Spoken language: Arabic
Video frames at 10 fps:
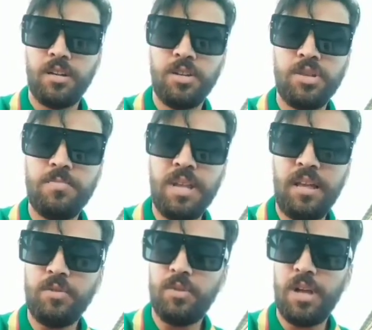كنجيب من
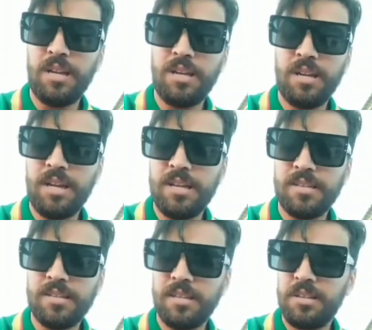عنده
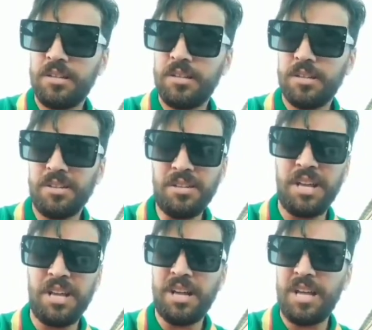الاناناس
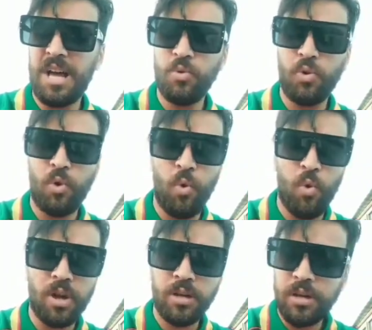الكاكاو
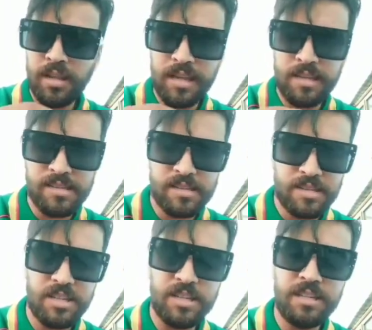والخوخ رخيص
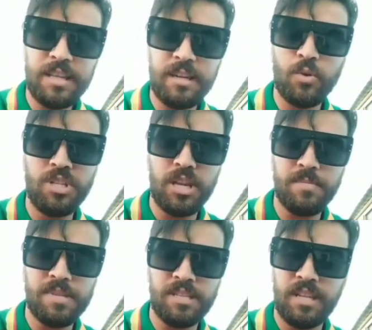داكشي داير لكلشي
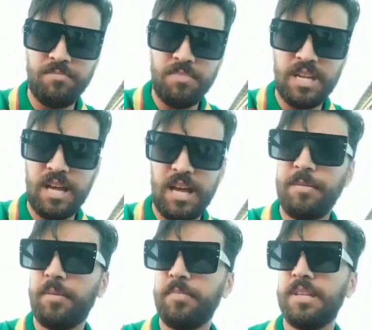خمسة دراهم ميكا
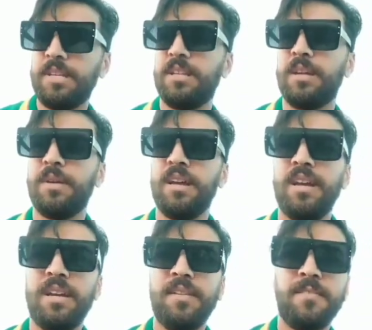عامره بخمسة دراهم
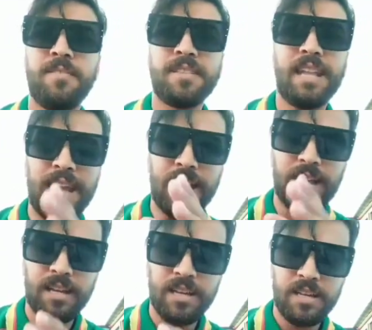في
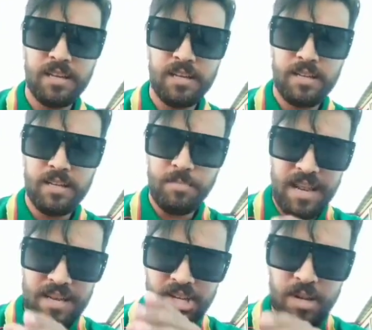الطريق
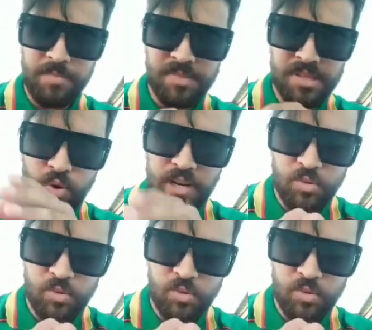بحال اللي جاي من مصور